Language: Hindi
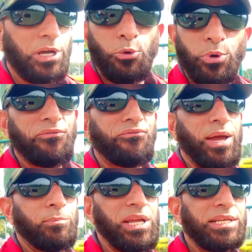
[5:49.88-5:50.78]
है क्योंकि
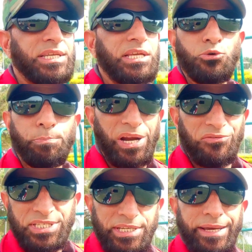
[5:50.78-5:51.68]
फैमिलीज़ की जो
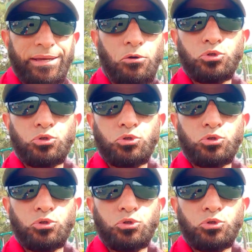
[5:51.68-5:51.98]
प्राइवेसी है